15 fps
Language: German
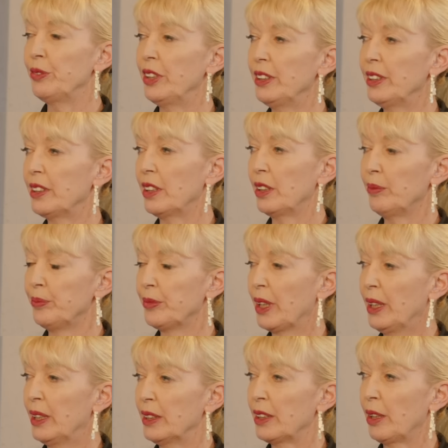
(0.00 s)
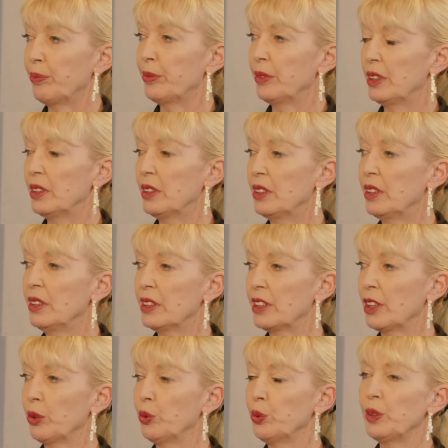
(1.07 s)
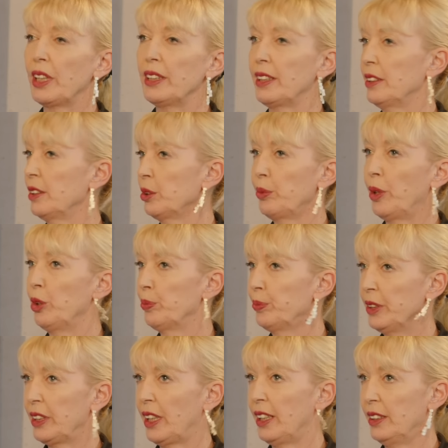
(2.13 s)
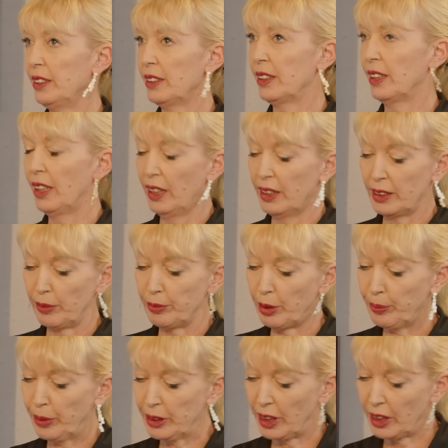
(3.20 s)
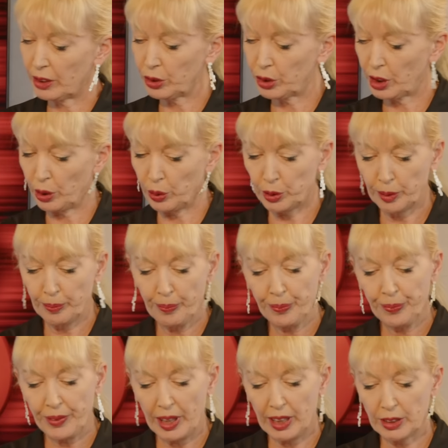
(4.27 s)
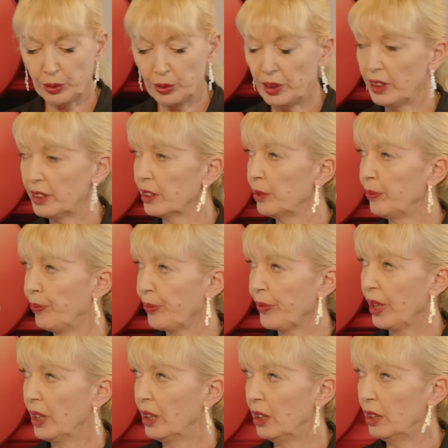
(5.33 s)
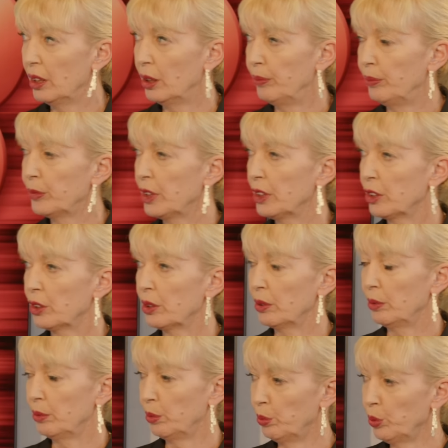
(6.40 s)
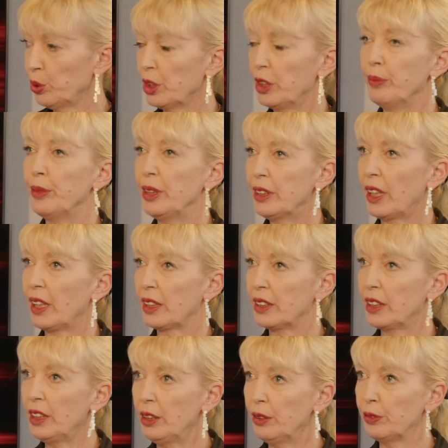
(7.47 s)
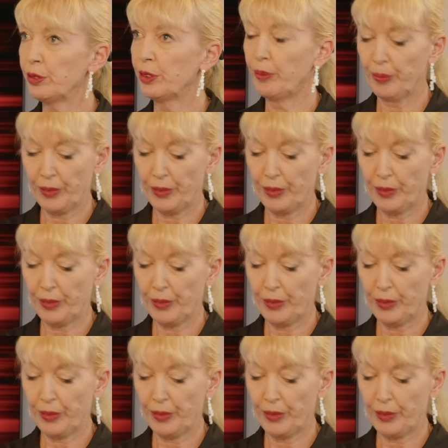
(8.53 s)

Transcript: weniger. Ich habe hab, die sind sich auch untereinander überhaupt nicht einig. Ich habe dann mal nachgeschaut. Also diese, ähm, dieses äh, Muslim Interaktiv